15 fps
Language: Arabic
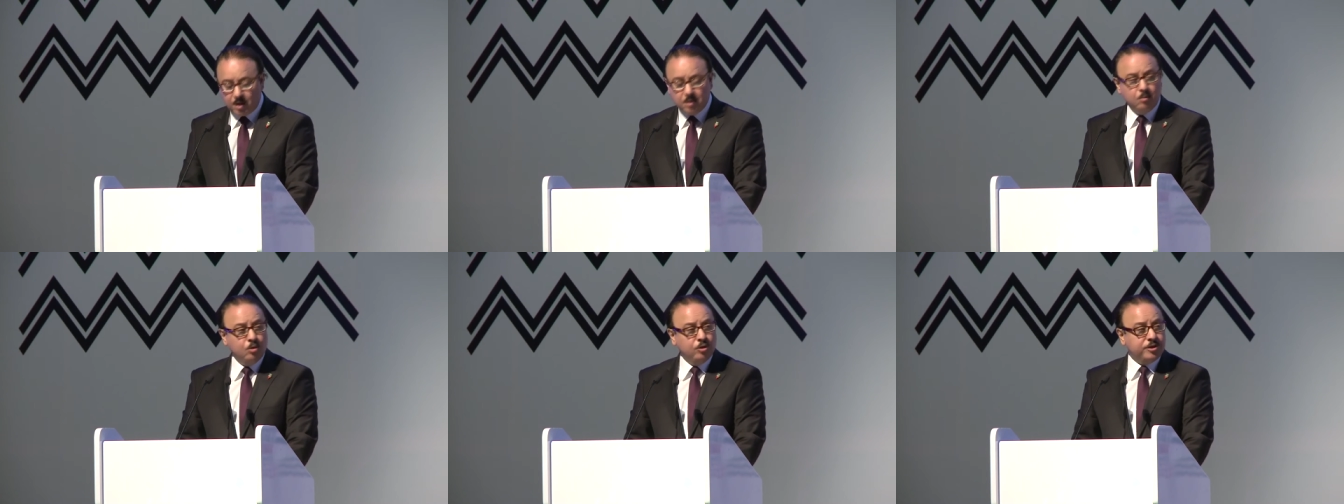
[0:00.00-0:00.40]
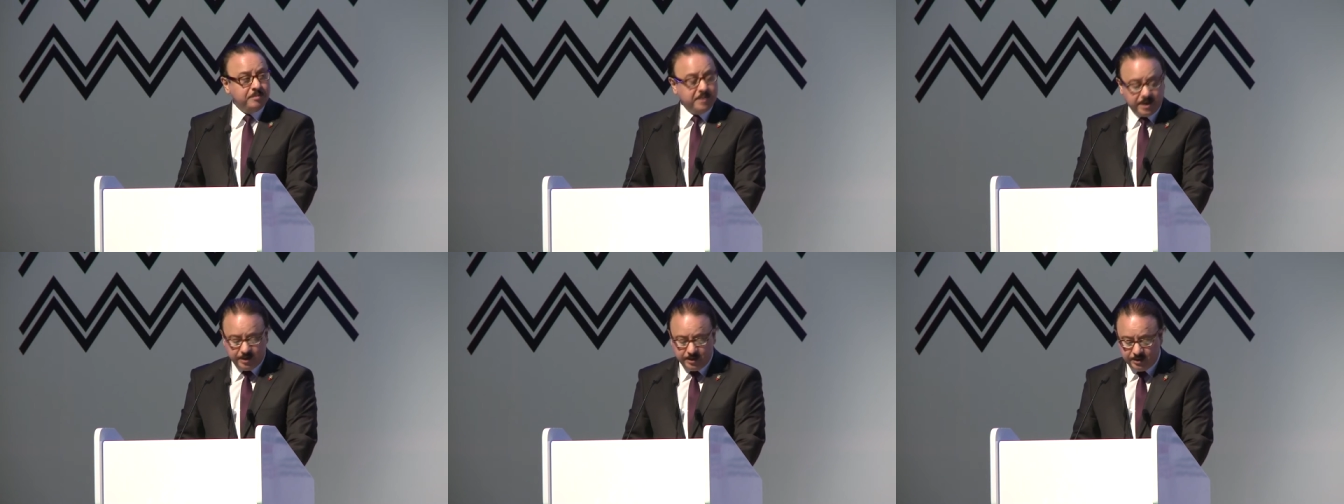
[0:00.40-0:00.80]

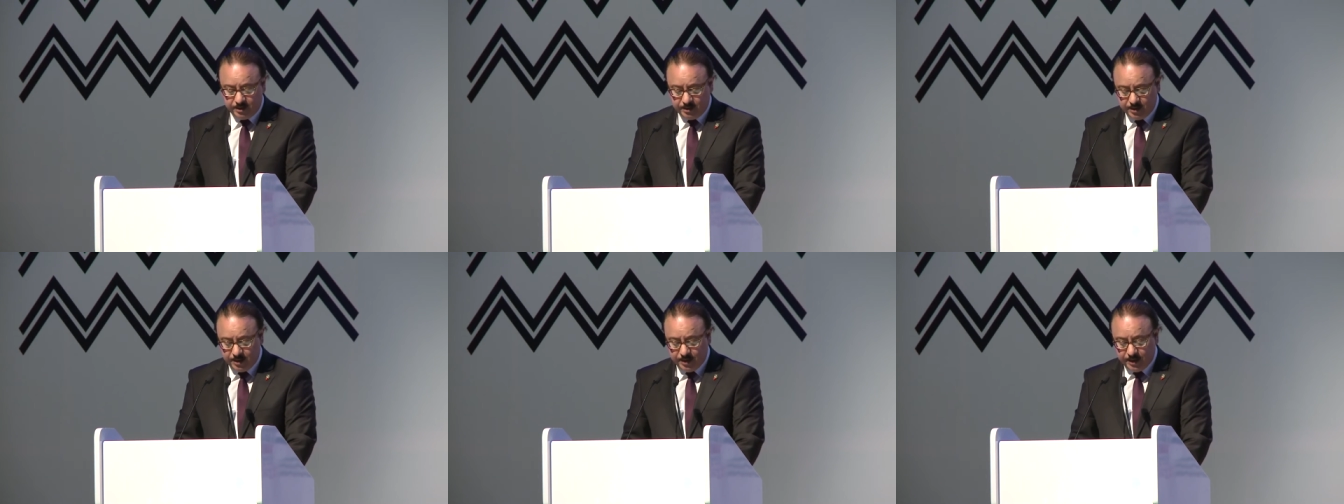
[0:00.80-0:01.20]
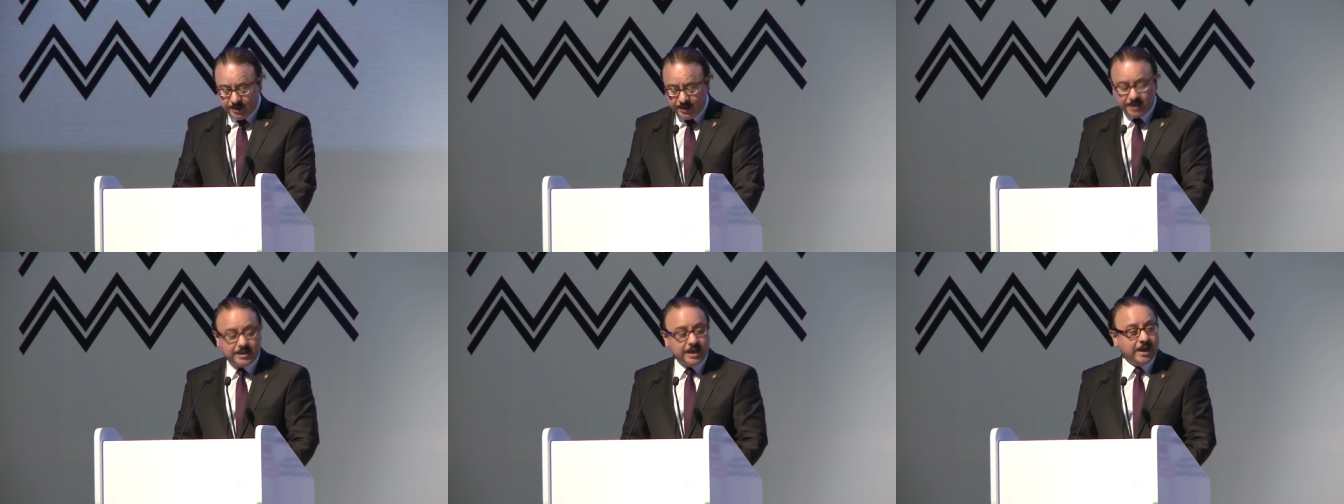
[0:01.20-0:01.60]
مثمر
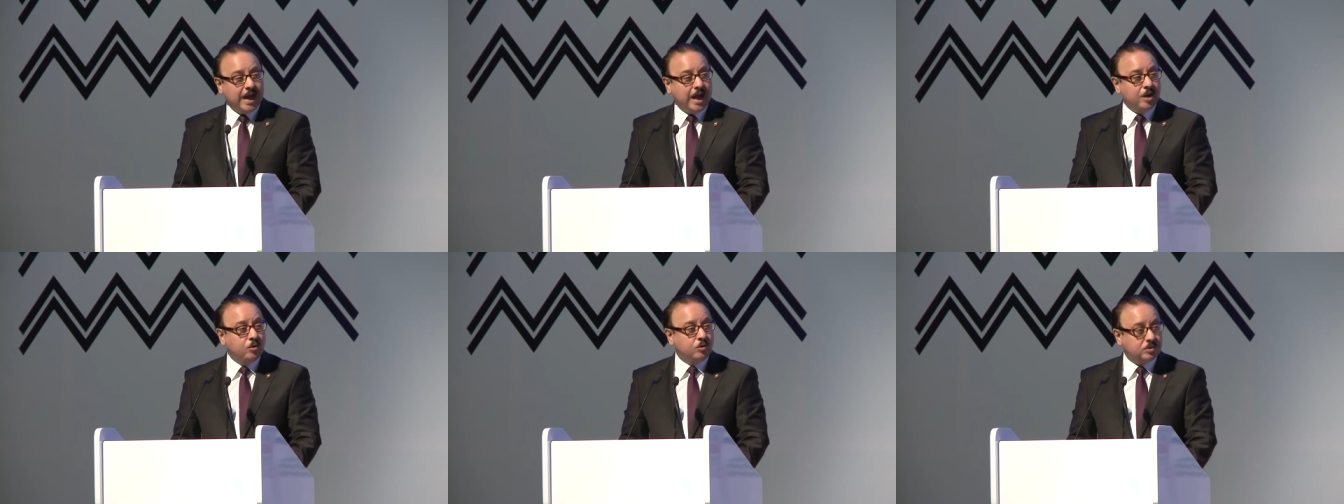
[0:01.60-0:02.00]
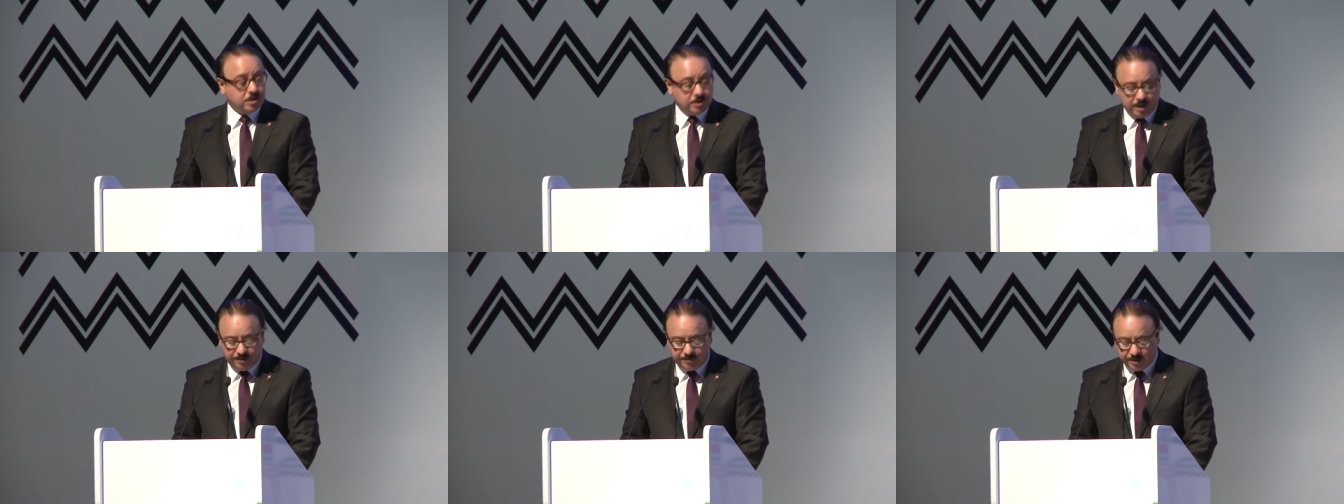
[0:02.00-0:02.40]
نتج عنه
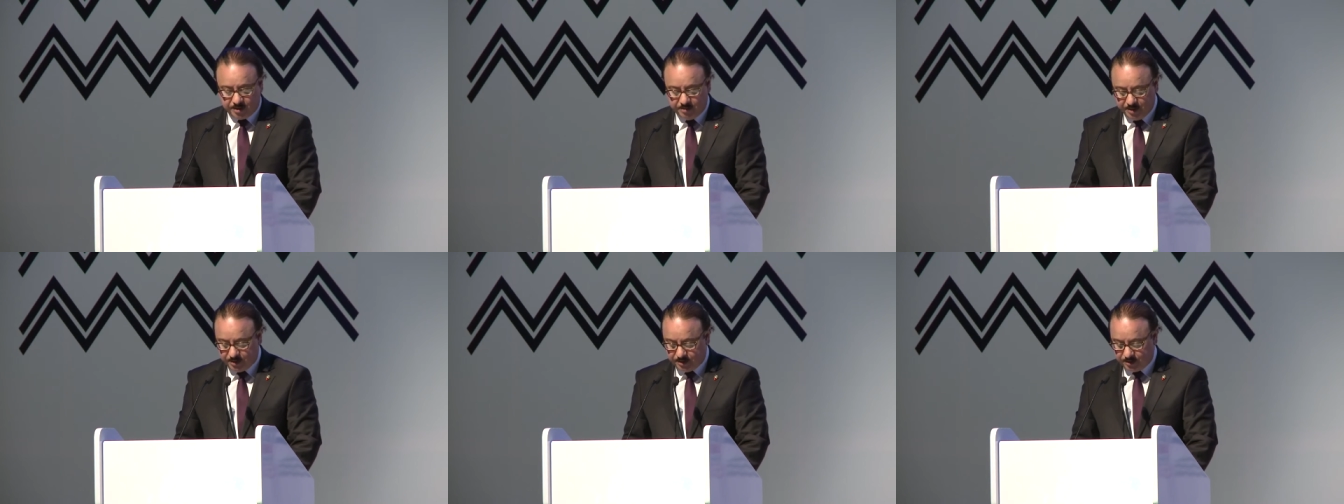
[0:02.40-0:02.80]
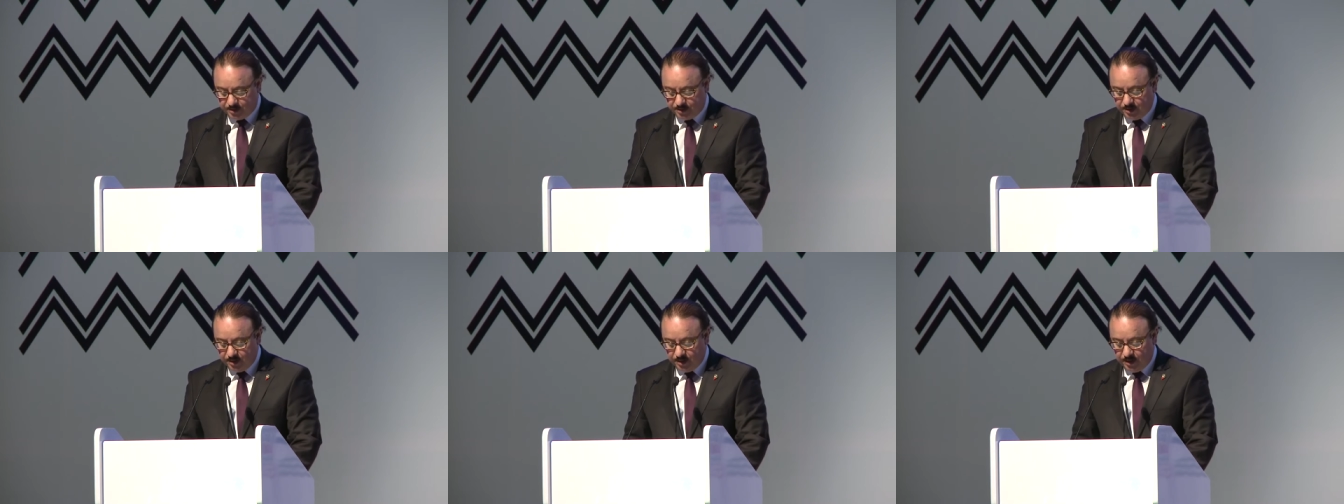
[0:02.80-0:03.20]
استضافة مصر